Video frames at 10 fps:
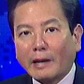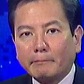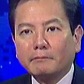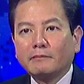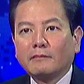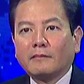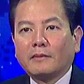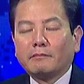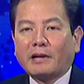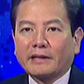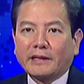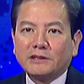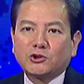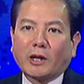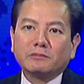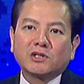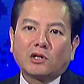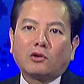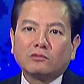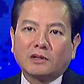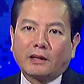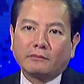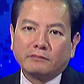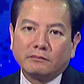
năm mà cái triamcinolone là